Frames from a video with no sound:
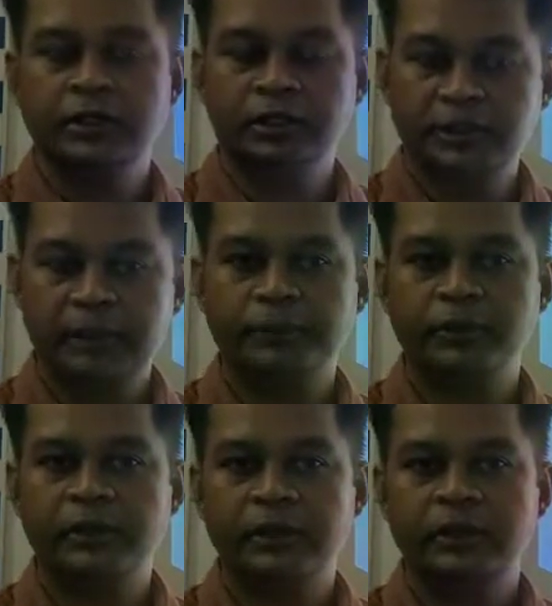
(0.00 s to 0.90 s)

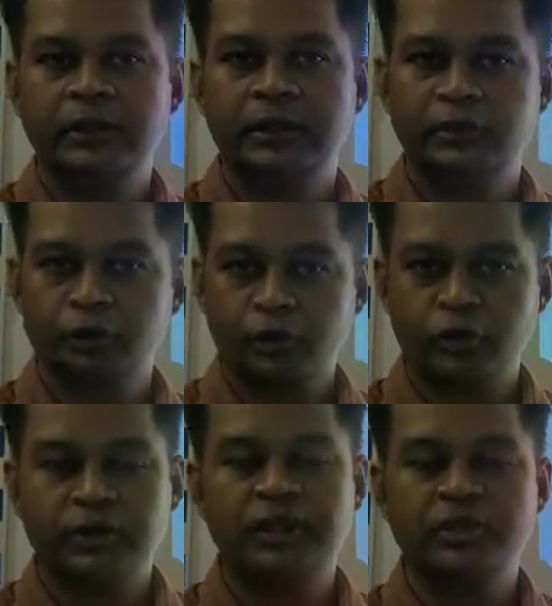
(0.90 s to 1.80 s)
নিরাপদে এই
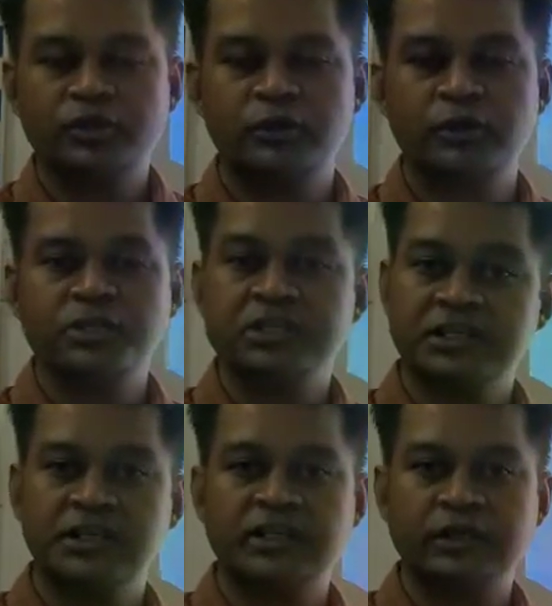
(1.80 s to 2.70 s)
করোনাকালীন সময়ে
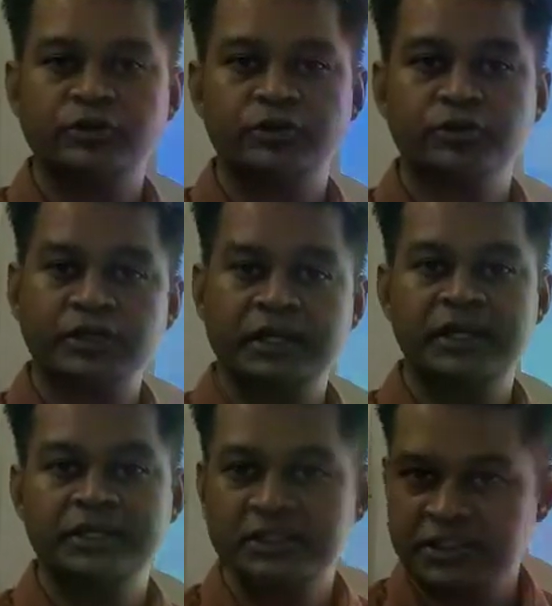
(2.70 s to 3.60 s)
শিক্ষার কার্যক্রমটাকে
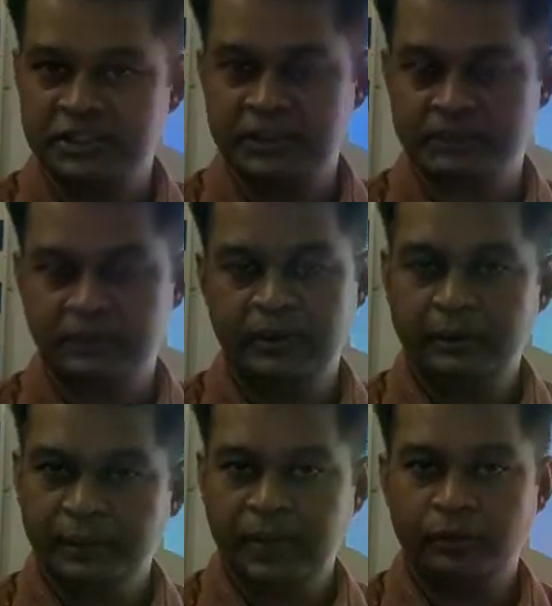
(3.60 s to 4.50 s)
এগিয়ে নিয়ে যেতে
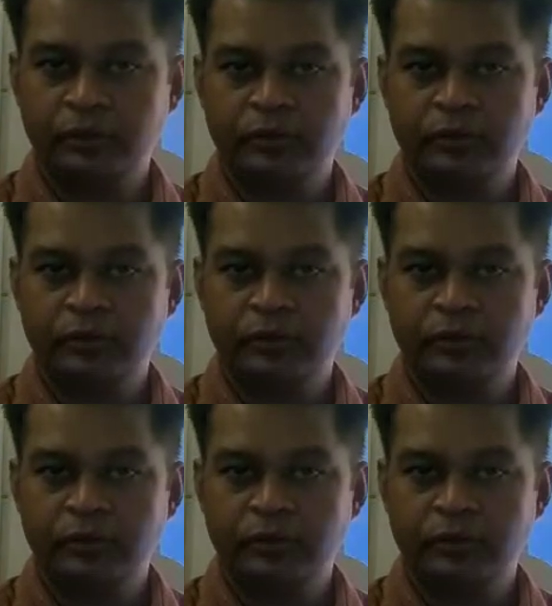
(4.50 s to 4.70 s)
পারো